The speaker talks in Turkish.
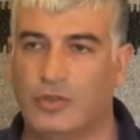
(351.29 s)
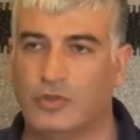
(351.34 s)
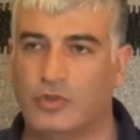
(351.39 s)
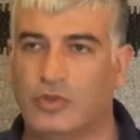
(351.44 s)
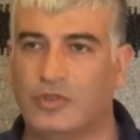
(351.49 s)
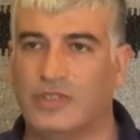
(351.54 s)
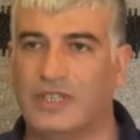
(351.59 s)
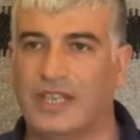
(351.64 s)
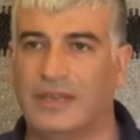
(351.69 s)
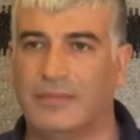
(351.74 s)

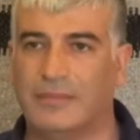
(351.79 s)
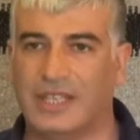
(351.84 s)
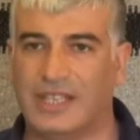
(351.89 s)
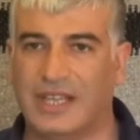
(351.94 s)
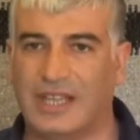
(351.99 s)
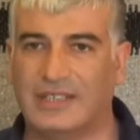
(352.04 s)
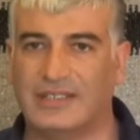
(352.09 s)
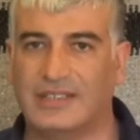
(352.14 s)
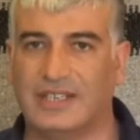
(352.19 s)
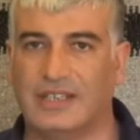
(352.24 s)
Türkiye'nin bir
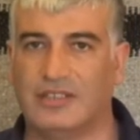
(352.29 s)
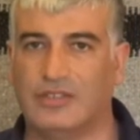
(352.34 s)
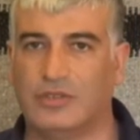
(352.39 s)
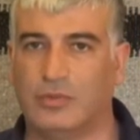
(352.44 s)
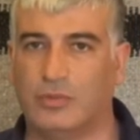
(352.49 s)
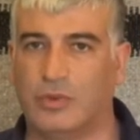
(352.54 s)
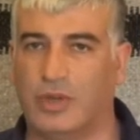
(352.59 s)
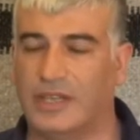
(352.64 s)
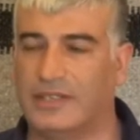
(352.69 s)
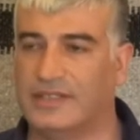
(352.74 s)
gerçeğidir
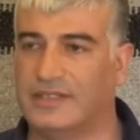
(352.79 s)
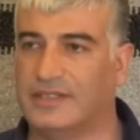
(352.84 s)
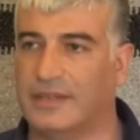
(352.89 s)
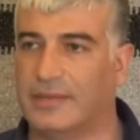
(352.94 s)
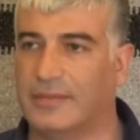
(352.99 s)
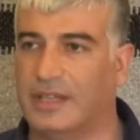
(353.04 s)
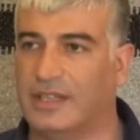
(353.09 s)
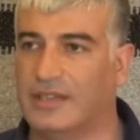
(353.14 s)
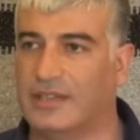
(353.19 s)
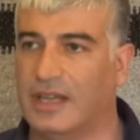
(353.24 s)
bu aynı
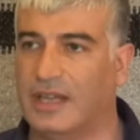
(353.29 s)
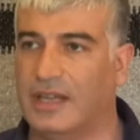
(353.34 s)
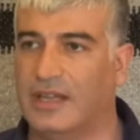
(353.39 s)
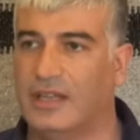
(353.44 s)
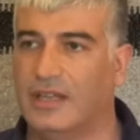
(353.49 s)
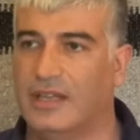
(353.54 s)
zamanda